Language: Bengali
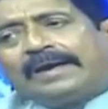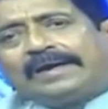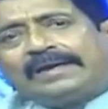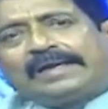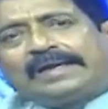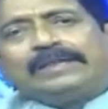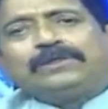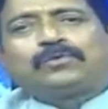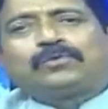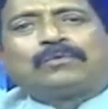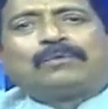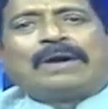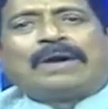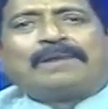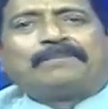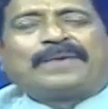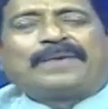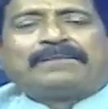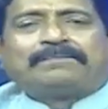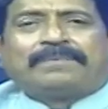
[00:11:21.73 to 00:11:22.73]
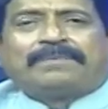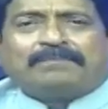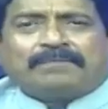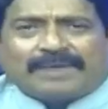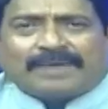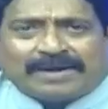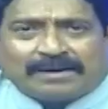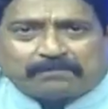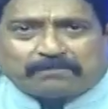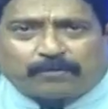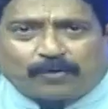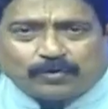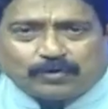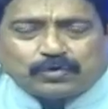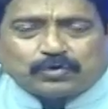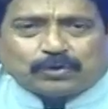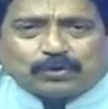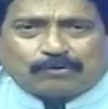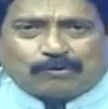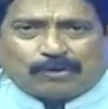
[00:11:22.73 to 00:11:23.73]
কিন্তু আমরা মানে
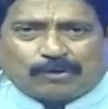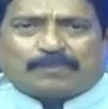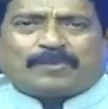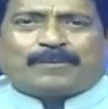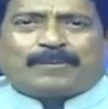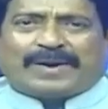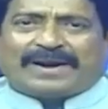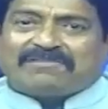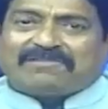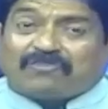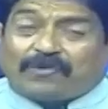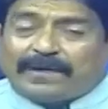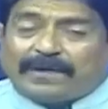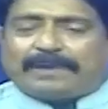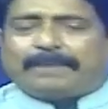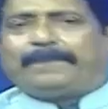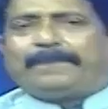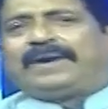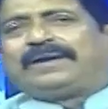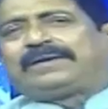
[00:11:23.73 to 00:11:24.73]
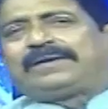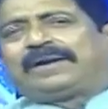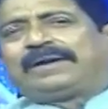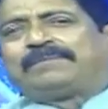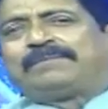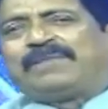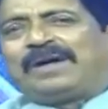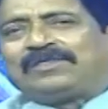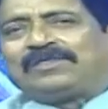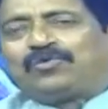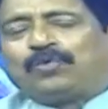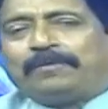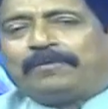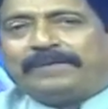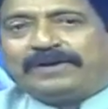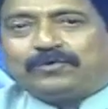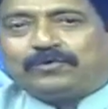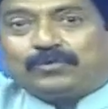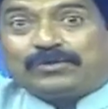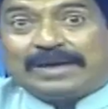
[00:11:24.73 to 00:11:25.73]
পঞ্চকর্ম মানে ট্রিটমেন্টের
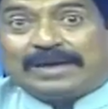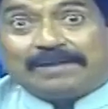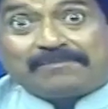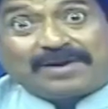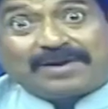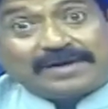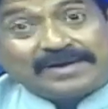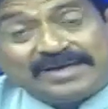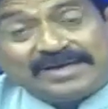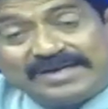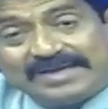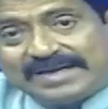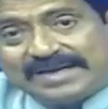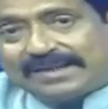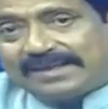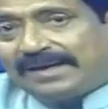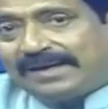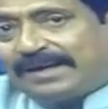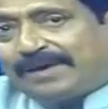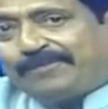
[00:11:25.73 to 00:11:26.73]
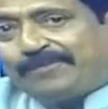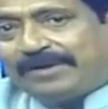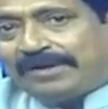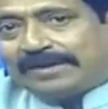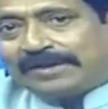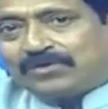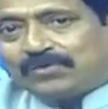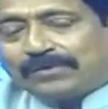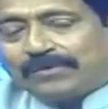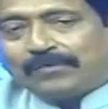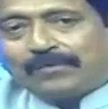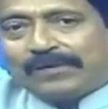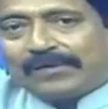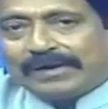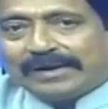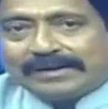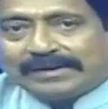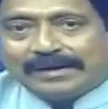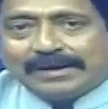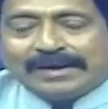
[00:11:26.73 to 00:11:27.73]
মাধ্যমে যদি আমরা নিজে থেকে বিবেচন
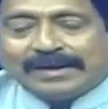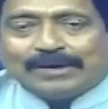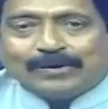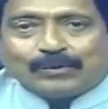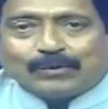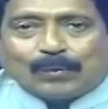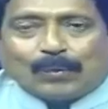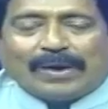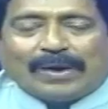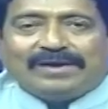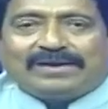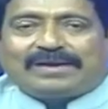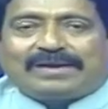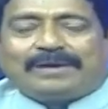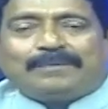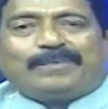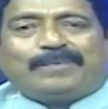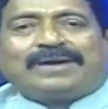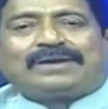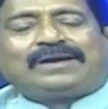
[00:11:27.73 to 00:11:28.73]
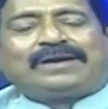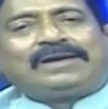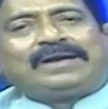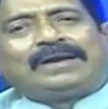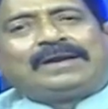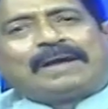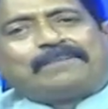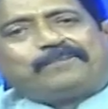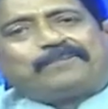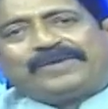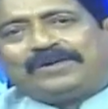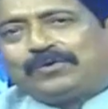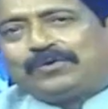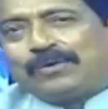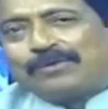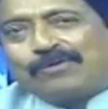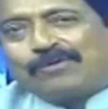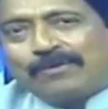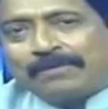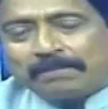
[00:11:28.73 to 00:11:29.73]
করাই তো আলটিমেটলি আপনি
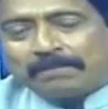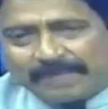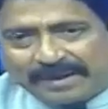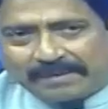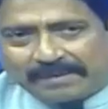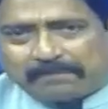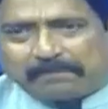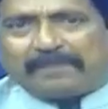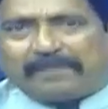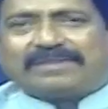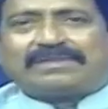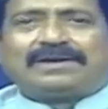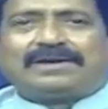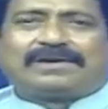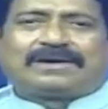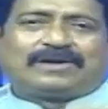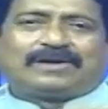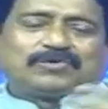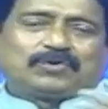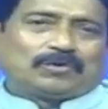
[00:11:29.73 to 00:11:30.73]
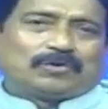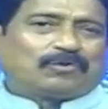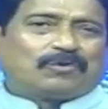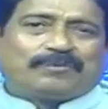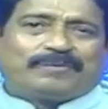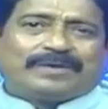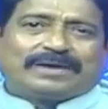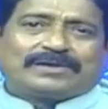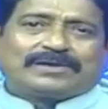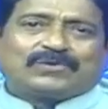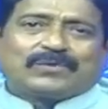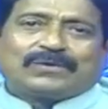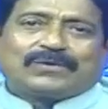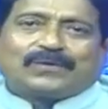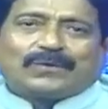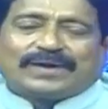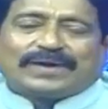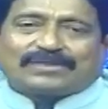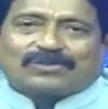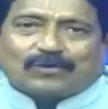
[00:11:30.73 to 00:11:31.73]
যত মানে পেশেন্টরা যত বিবেচন
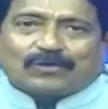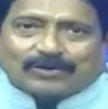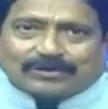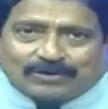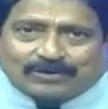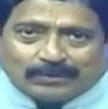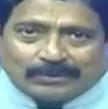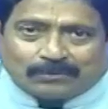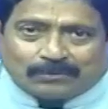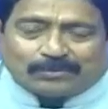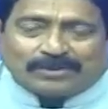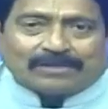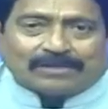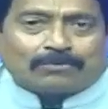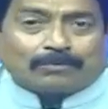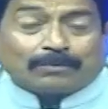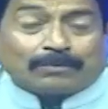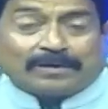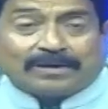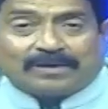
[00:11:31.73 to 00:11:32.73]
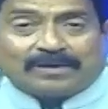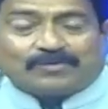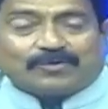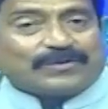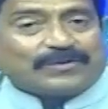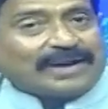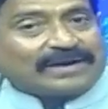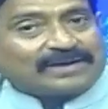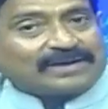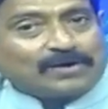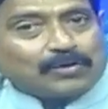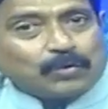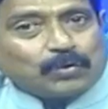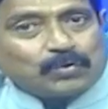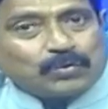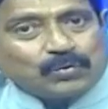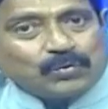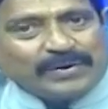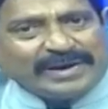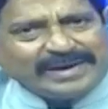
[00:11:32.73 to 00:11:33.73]
করে ততই ওদের শরীরের মধ্যে একটা
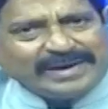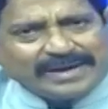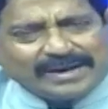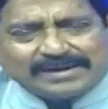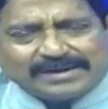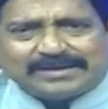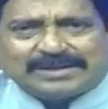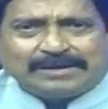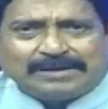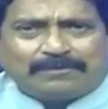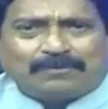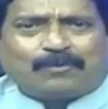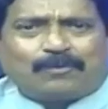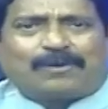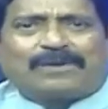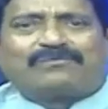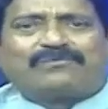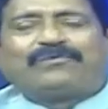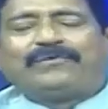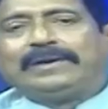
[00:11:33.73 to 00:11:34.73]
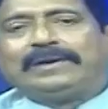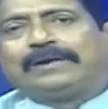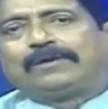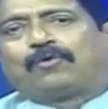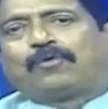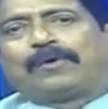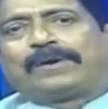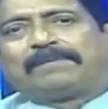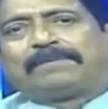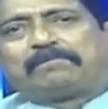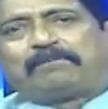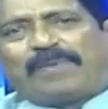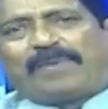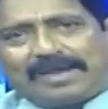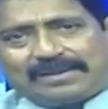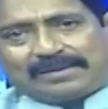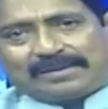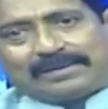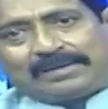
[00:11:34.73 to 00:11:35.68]
নতুন এনার্জি ওরা ফিল করে প্লাস